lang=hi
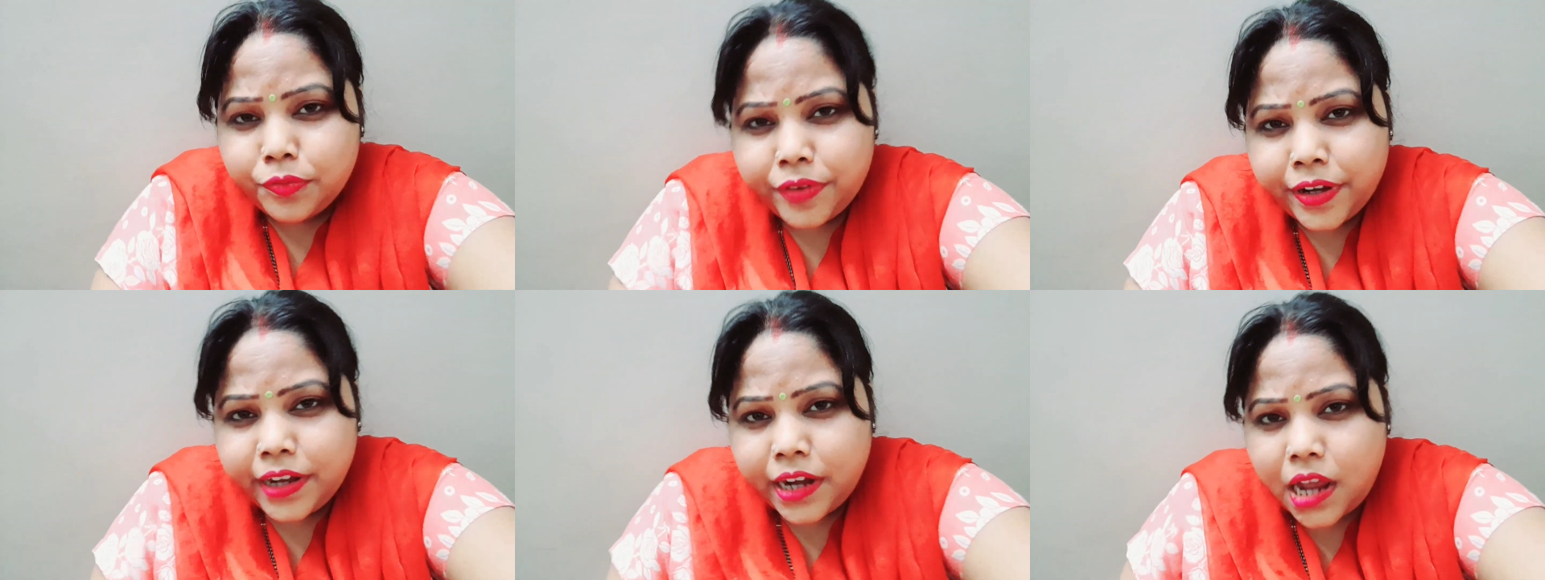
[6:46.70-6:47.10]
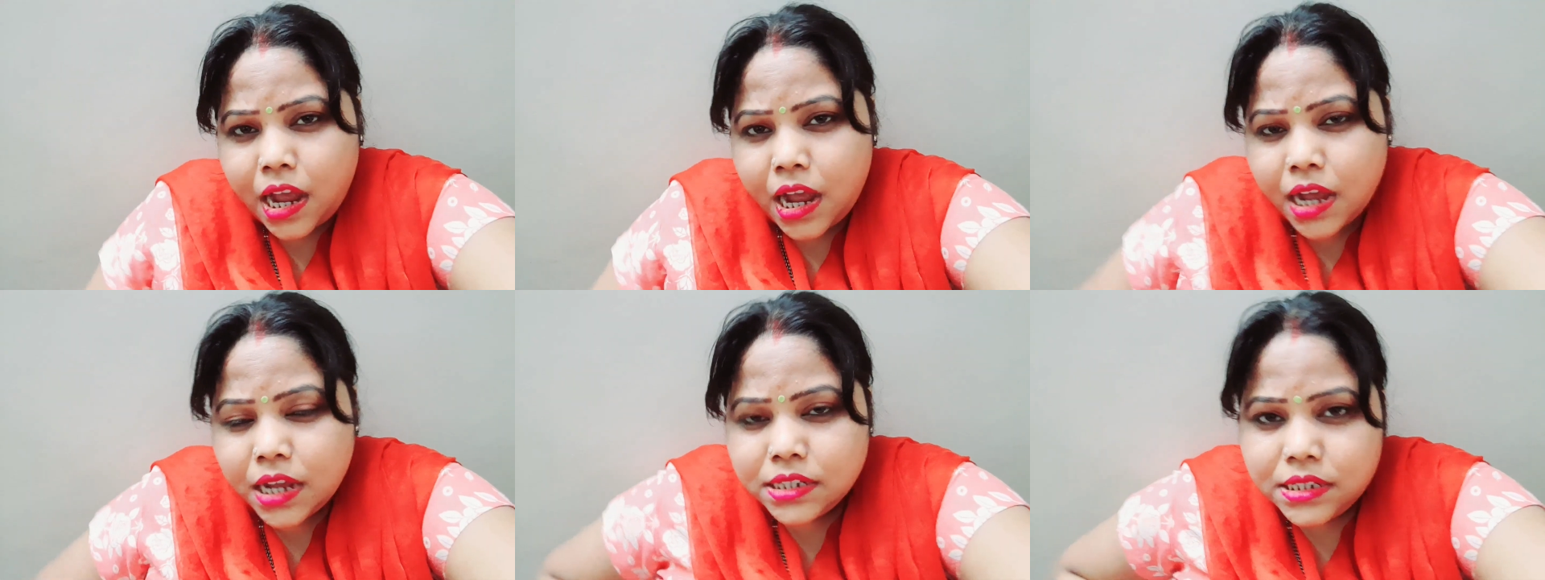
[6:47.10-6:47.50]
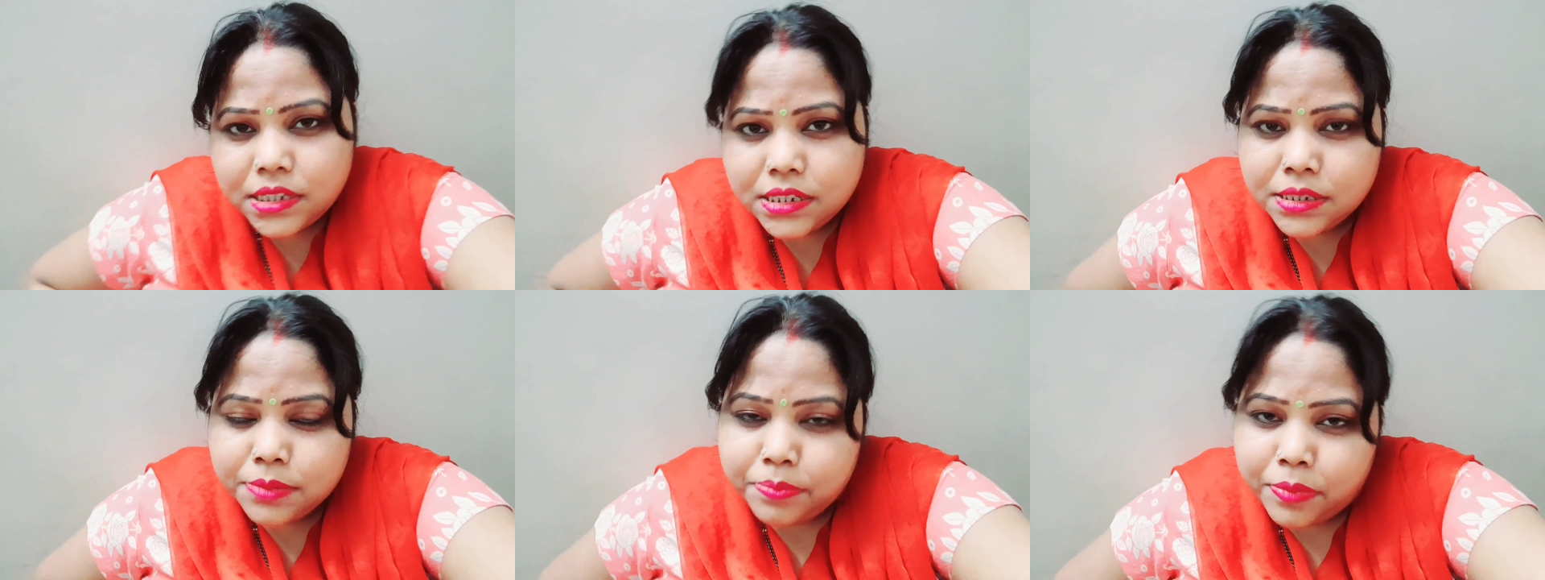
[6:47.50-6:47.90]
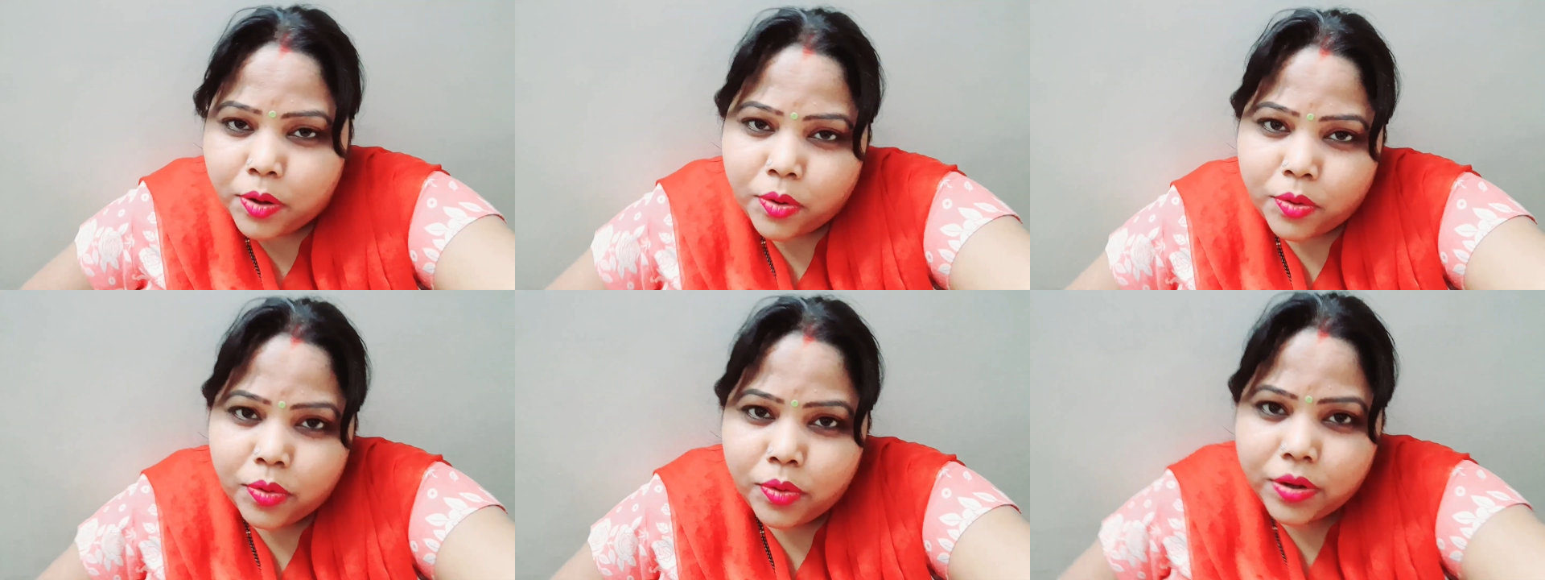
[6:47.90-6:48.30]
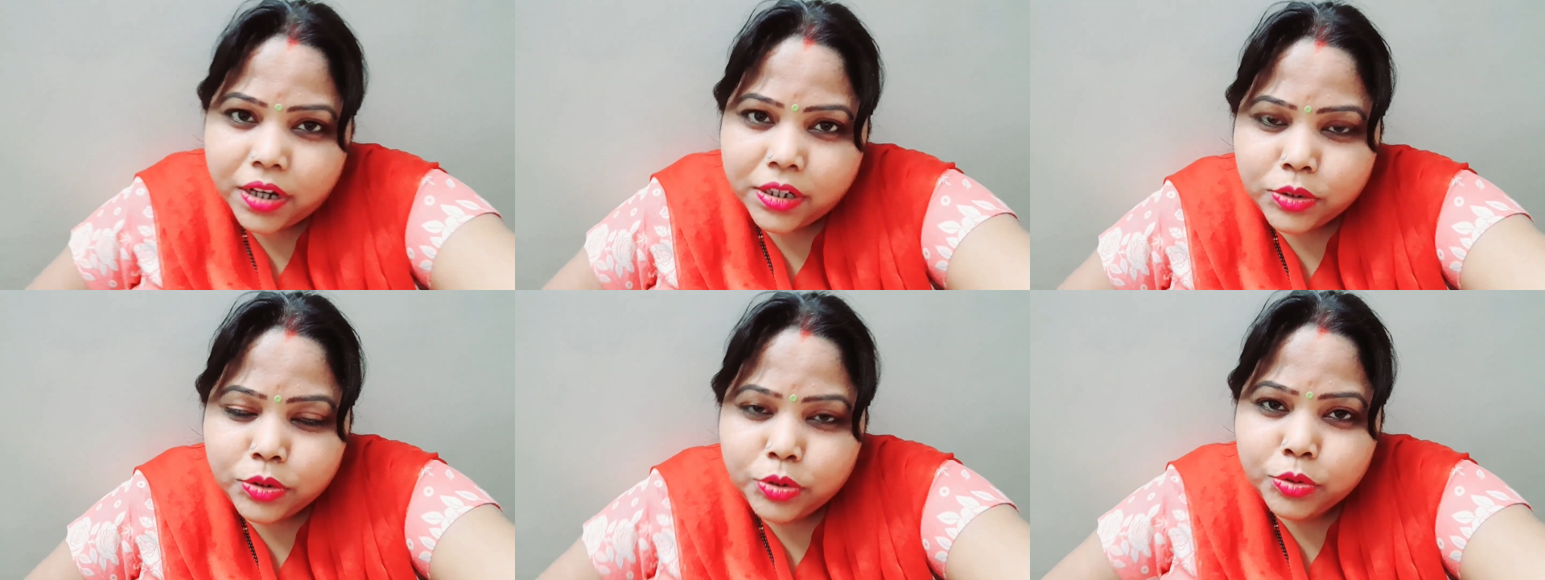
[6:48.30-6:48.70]
फ्रेंड आज इस ब्लॉग को
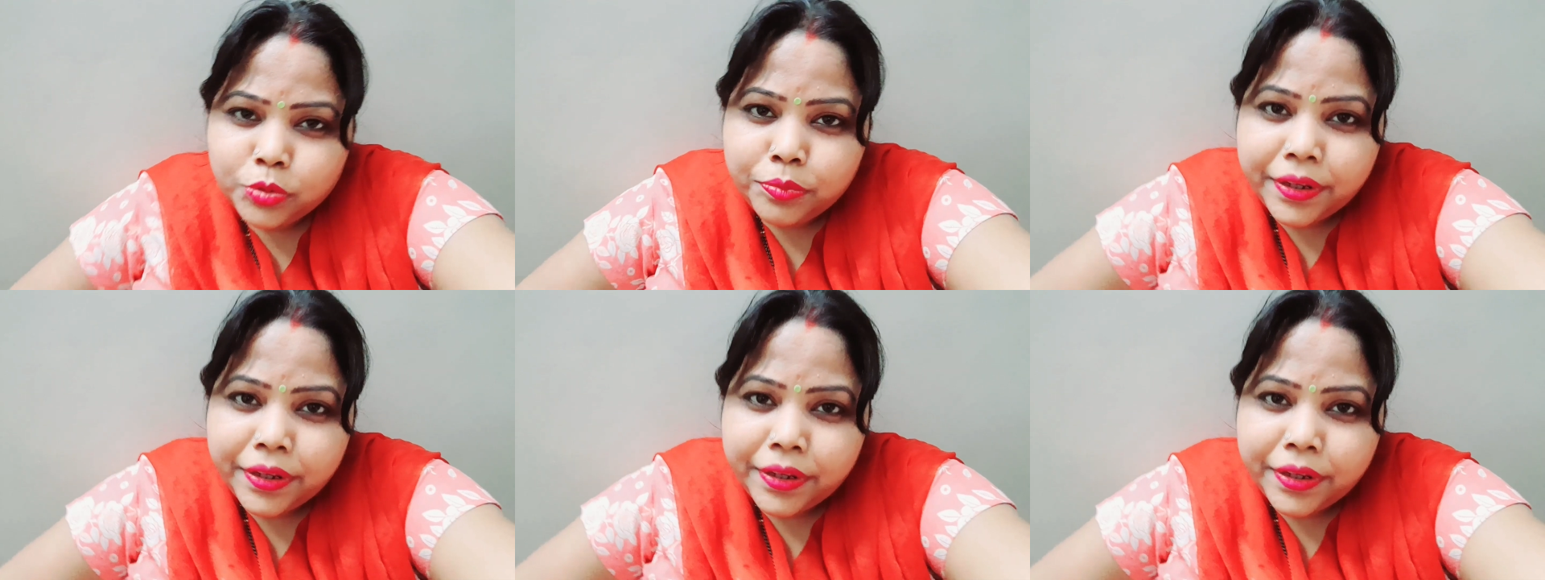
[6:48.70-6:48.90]
करती हूँ